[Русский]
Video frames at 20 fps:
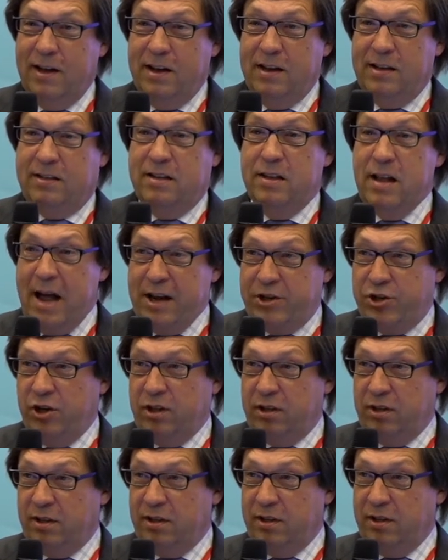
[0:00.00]

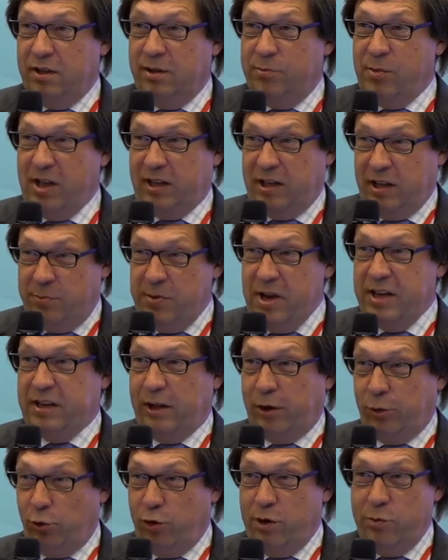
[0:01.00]
Значит, маркетмейкер,
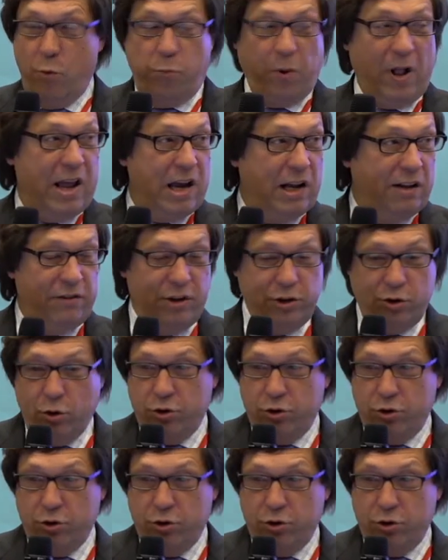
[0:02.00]
который ему проигрывает,